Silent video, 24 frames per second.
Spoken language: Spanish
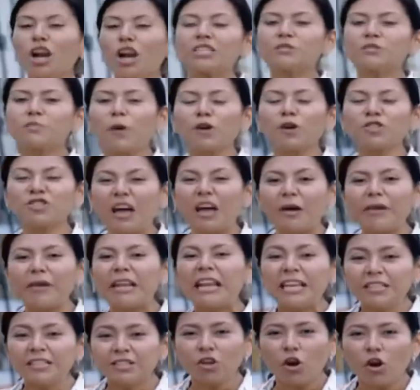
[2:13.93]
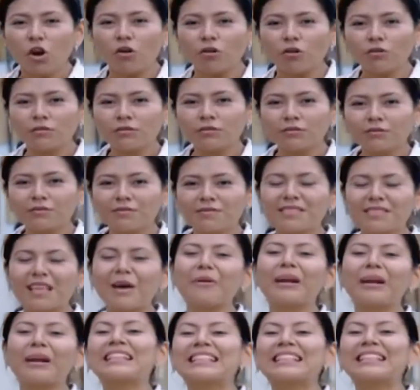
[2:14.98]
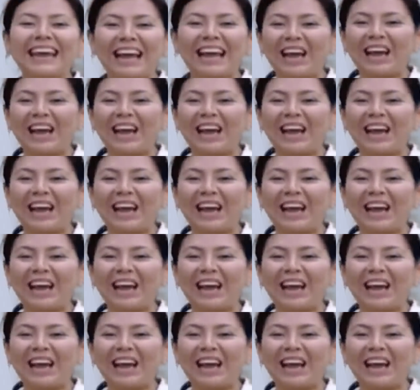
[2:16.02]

Lo responsabilizo de haber